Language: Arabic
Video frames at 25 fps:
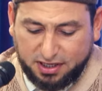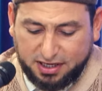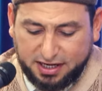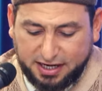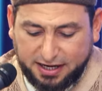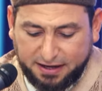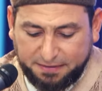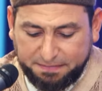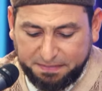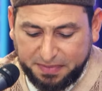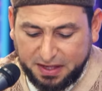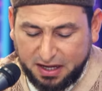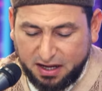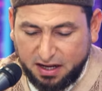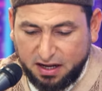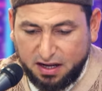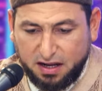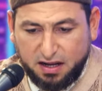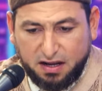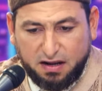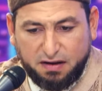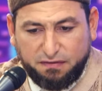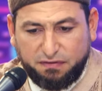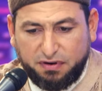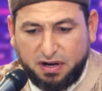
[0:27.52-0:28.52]
الله
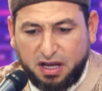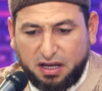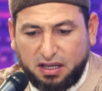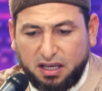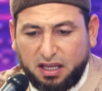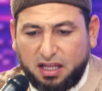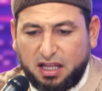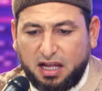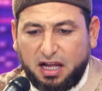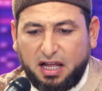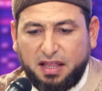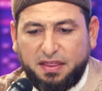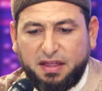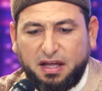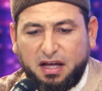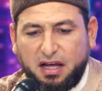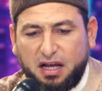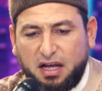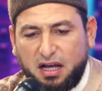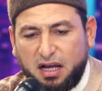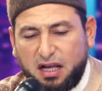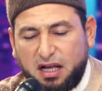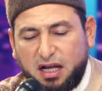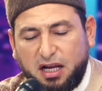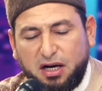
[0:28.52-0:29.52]
في الحقيقة هذا
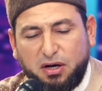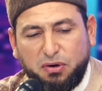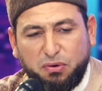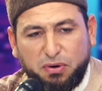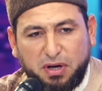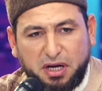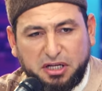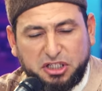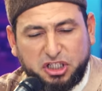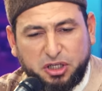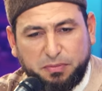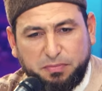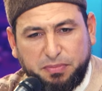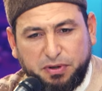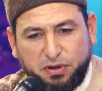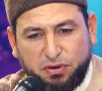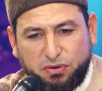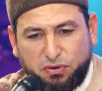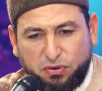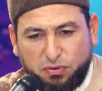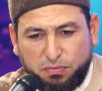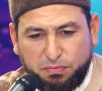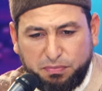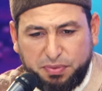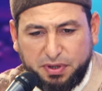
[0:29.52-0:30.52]
أقل واجب
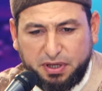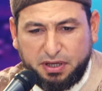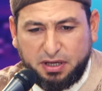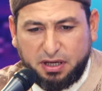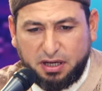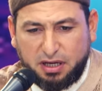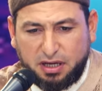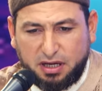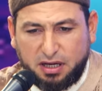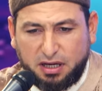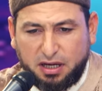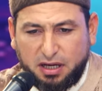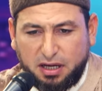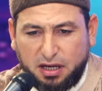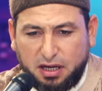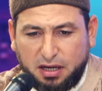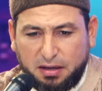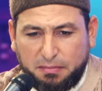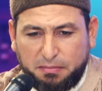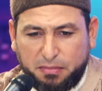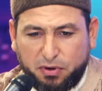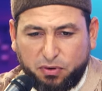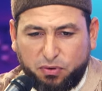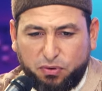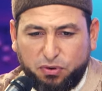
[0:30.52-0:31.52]
يقوم بها
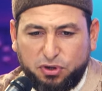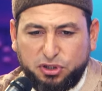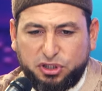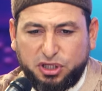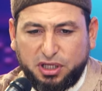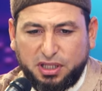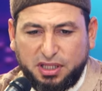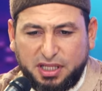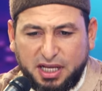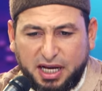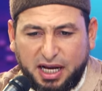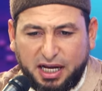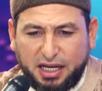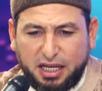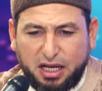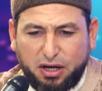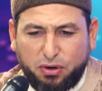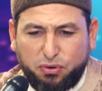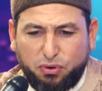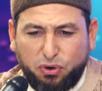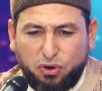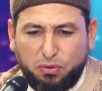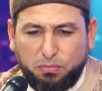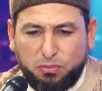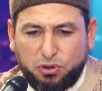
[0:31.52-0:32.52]
نقولش الداعية
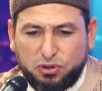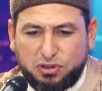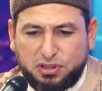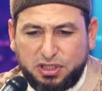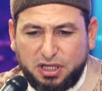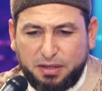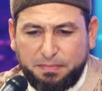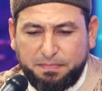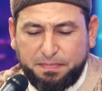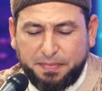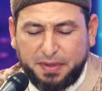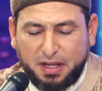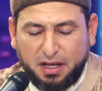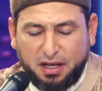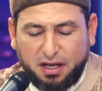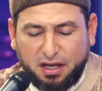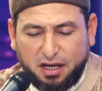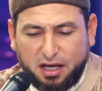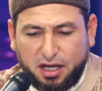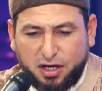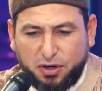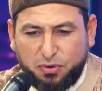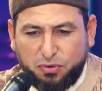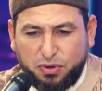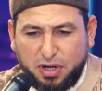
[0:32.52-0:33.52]
كل مسلم
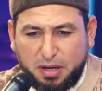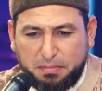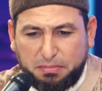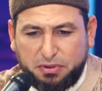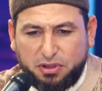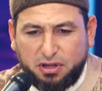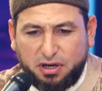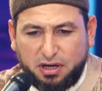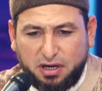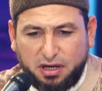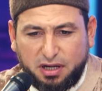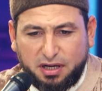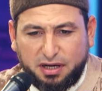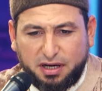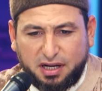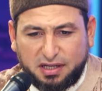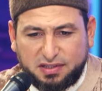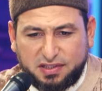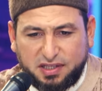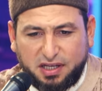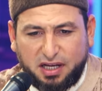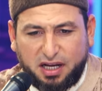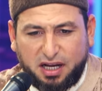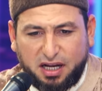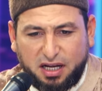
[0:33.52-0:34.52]
أنه يبذل
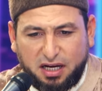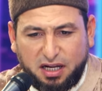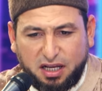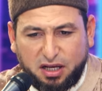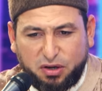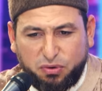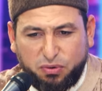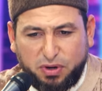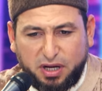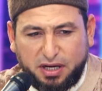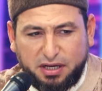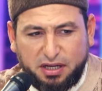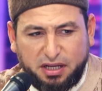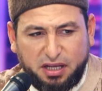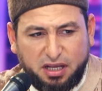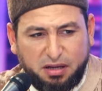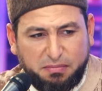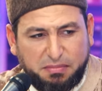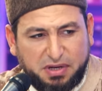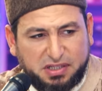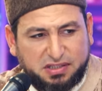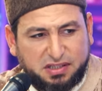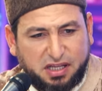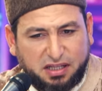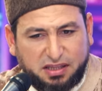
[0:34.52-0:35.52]
النصيحة لإخوانه
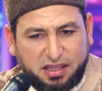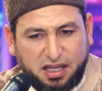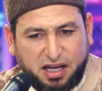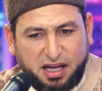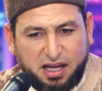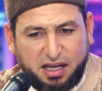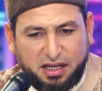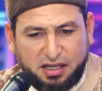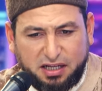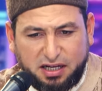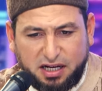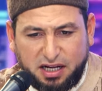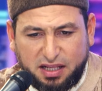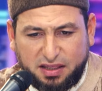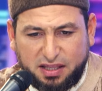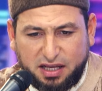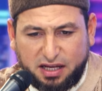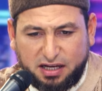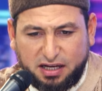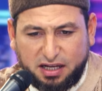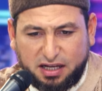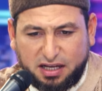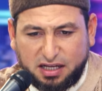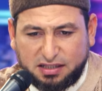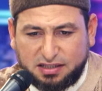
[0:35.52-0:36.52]
ما استطاع إلى
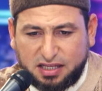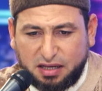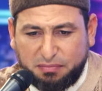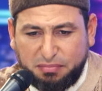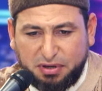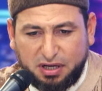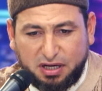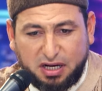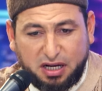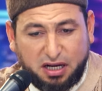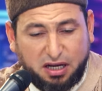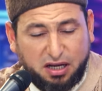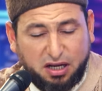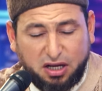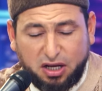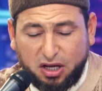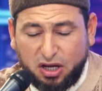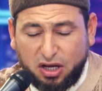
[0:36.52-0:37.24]
ذلك سبيلا